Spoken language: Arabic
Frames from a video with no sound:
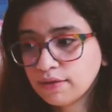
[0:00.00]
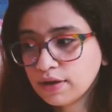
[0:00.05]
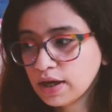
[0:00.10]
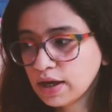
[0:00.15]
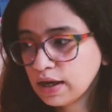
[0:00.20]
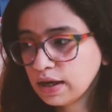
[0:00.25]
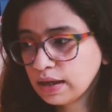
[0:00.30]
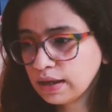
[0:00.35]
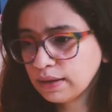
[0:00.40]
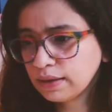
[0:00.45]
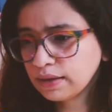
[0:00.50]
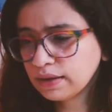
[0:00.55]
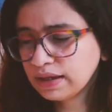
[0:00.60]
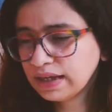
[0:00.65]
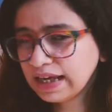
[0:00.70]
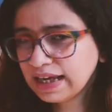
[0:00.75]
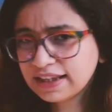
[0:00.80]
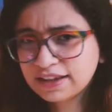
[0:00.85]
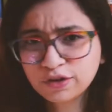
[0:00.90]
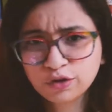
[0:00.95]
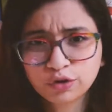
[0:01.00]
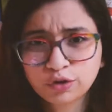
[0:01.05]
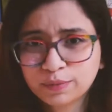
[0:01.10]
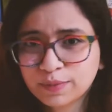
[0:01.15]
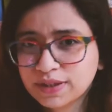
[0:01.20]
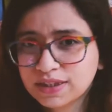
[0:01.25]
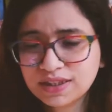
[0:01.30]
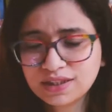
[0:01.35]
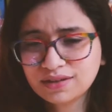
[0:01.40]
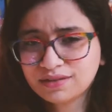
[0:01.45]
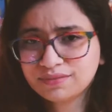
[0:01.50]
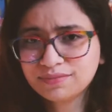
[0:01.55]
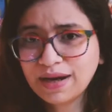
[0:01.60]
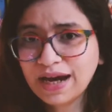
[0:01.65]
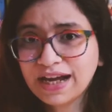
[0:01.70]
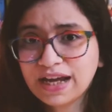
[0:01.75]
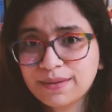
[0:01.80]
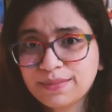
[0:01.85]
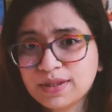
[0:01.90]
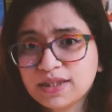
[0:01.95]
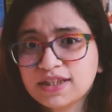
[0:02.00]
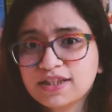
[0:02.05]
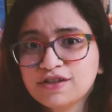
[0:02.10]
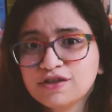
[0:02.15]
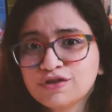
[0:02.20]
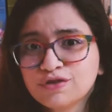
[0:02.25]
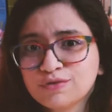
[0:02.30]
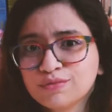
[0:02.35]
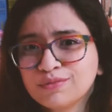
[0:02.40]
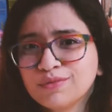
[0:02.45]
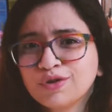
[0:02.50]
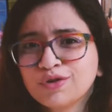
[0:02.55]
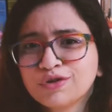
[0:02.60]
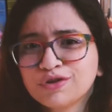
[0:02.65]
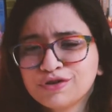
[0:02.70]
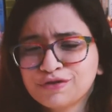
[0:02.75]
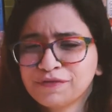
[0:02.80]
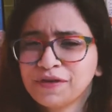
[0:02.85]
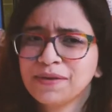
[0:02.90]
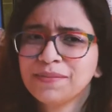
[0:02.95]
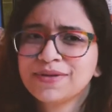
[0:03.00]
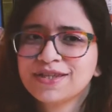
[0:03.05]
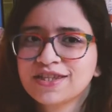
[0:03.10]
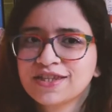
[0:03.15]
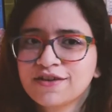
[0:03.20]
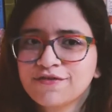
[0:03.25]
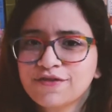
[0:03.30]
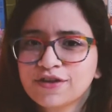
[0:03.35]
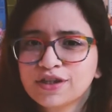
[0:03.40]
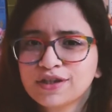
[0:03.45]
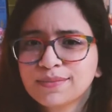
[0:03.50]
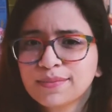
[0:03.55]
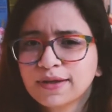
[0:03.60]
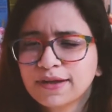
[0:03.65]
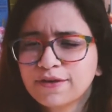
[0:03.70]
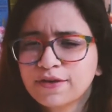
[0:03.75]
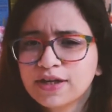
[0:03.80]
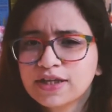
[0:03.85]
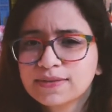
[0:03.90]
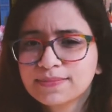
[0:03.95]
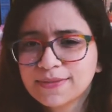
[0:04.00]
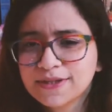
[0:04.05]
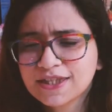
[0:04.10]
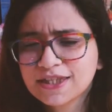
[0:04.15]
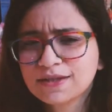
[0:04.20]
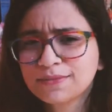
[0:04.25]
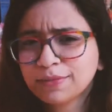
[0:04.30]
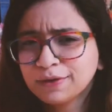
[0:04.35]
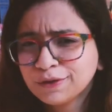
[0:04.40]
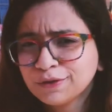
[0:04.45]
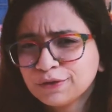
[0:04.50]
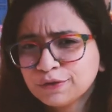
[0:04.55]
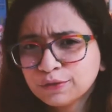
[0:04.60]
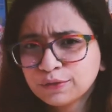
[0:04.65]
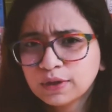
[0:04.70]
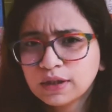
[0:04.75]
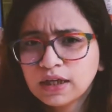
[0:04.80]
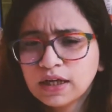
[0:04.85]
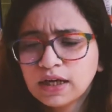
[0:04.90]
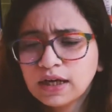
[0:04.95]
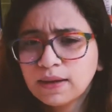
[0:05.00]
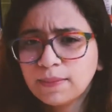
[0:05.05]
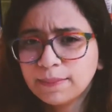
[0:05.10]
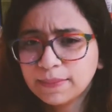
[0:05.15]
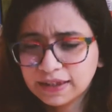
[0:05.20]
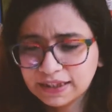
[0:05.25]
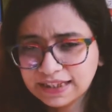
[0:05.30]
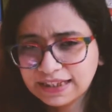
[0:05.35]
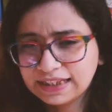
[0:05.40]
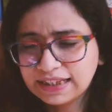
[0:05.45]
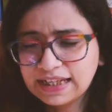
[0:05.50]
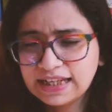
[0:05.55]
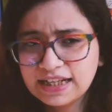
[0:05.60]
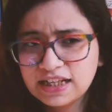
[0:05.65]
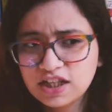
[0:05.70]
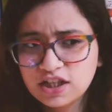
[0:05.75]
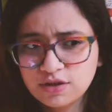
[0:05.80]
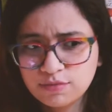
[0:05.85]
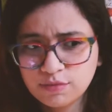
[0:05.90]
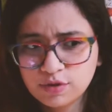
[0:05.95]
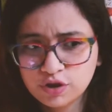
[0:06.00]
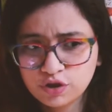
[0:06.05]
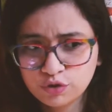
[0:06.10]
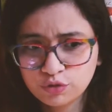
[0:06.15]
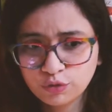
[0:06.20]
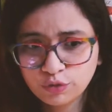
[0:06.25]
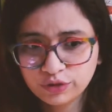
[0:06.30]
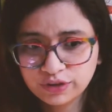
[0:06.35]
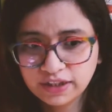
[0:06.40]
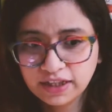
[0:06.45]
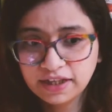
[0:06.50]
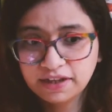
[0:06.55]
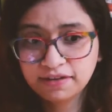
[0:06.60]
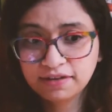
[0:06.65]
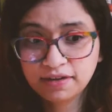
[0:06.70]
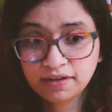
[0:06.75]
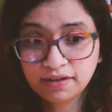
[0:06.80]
آه لقيت كتب كتير ما عجبتنيش وما كنتش فاهمة ازاي فازت بالجواز بس برضو من خلال المشروع ده